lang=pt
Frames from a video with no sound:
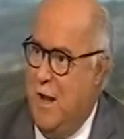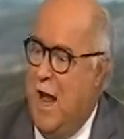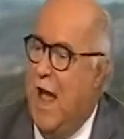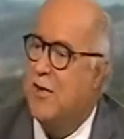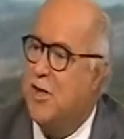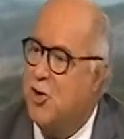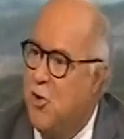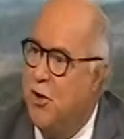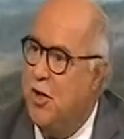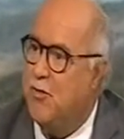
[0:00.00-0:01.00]
Estas
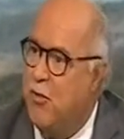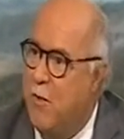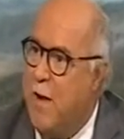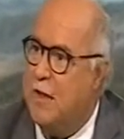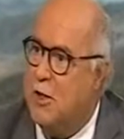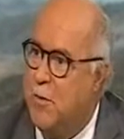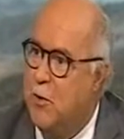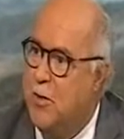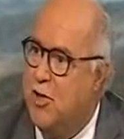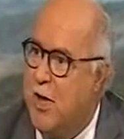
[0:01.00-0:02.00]
contas foram abertas pelo
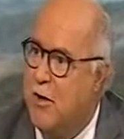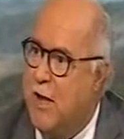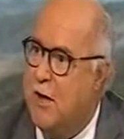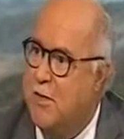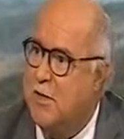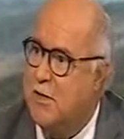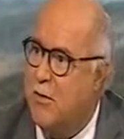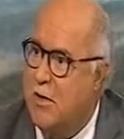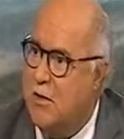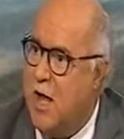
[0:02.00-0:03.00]
Ministério da Administração
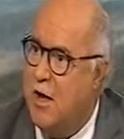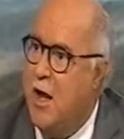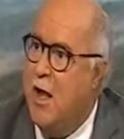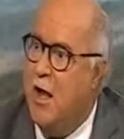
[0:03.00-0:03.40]
Interna,